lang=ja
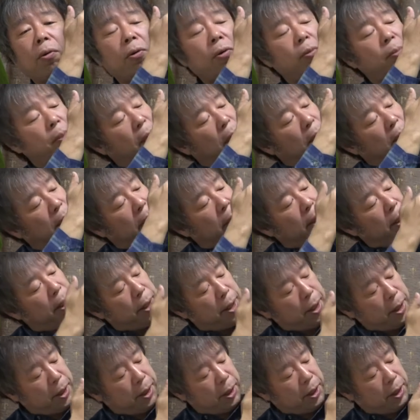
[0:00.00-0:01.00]
の面
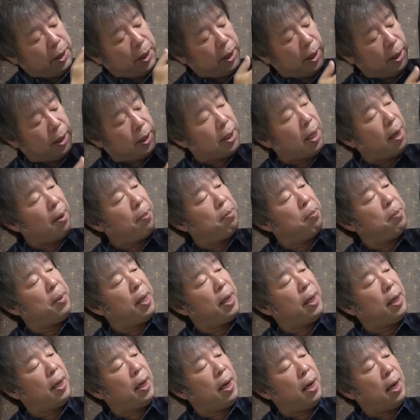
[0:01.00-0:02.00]
123
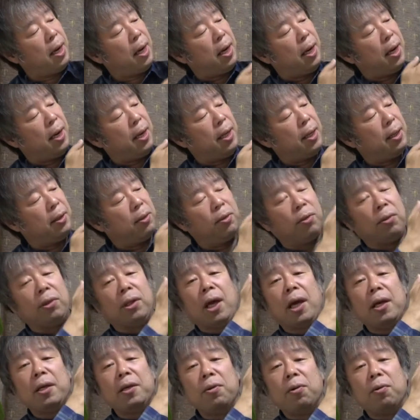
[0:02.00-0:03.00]
面が、えっと、
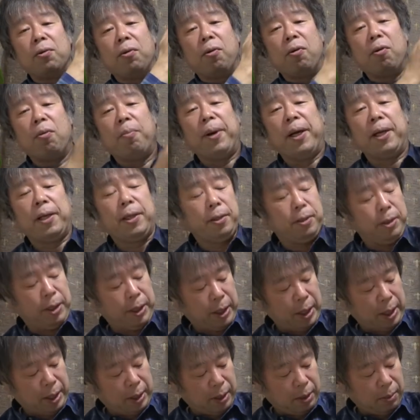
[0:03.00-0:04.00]
太陽光パネル
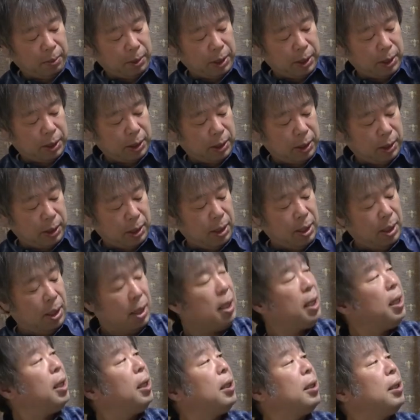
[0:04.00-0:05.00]
になってます
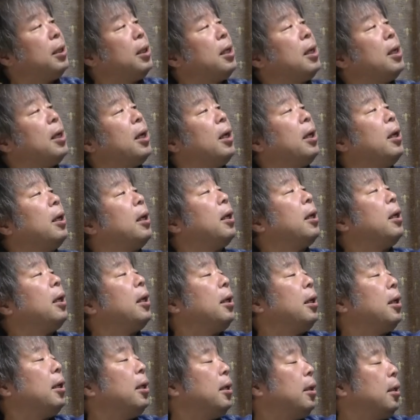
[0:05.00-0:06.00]
で
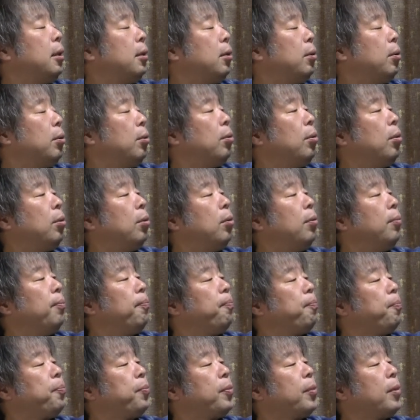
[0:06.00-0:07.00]
えっ、と
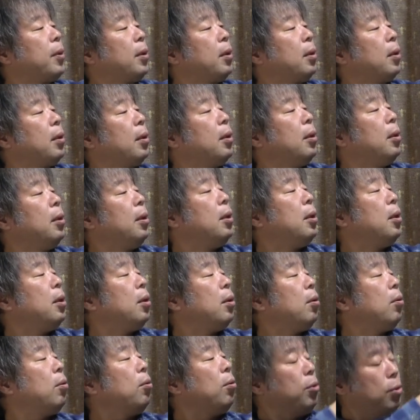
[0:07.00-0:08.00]

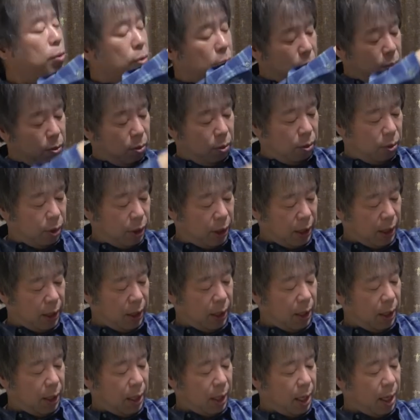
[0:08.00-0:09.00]
こういうところに
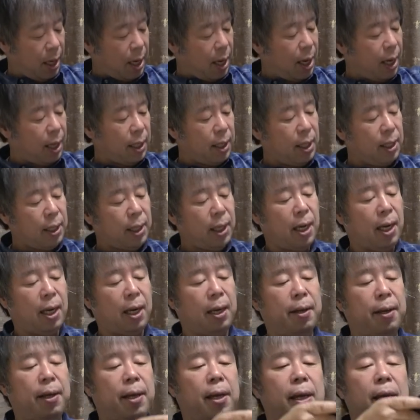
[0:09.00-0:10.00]
穴が
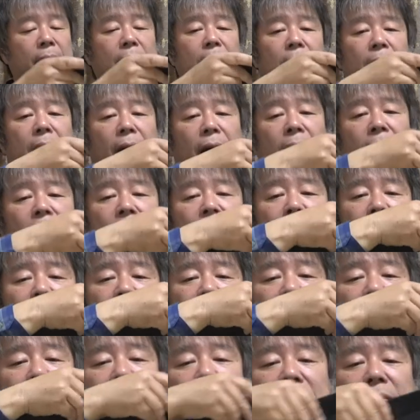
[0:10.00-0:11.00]
開け
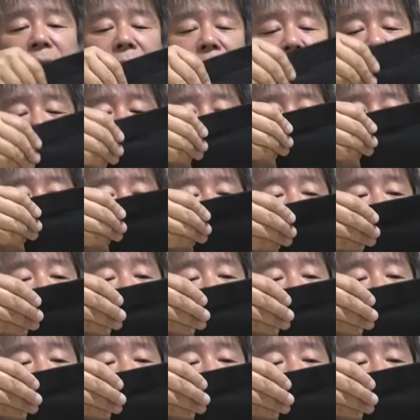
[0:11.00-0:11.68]
てあるので